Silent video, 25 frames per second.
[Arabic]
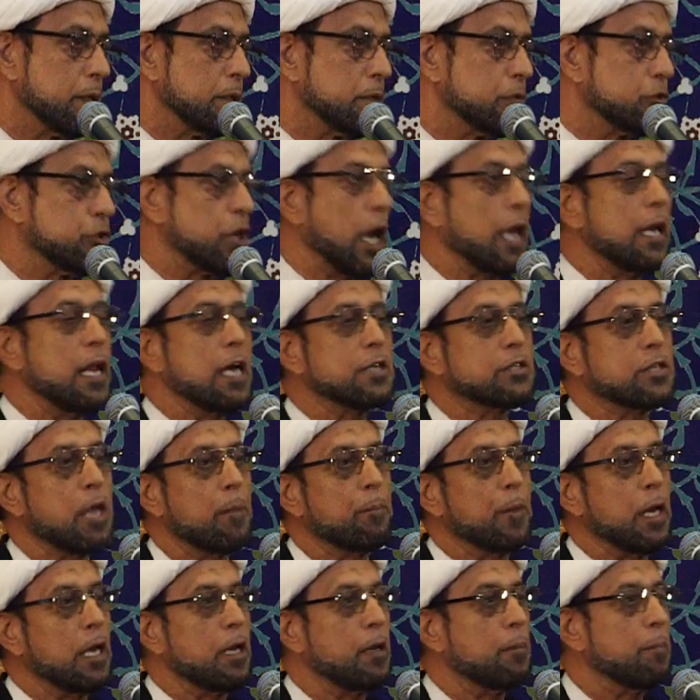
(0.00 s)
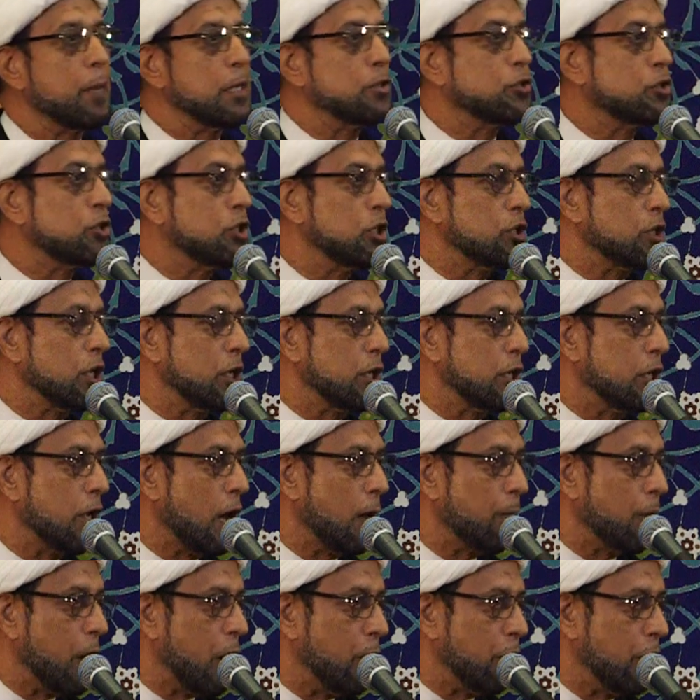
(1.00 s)
جلس بالمسجد
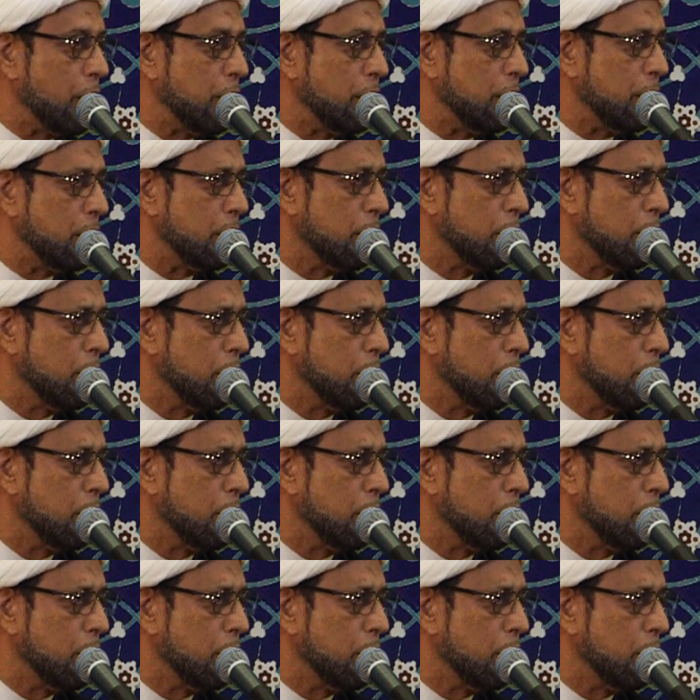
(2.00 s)
النبوي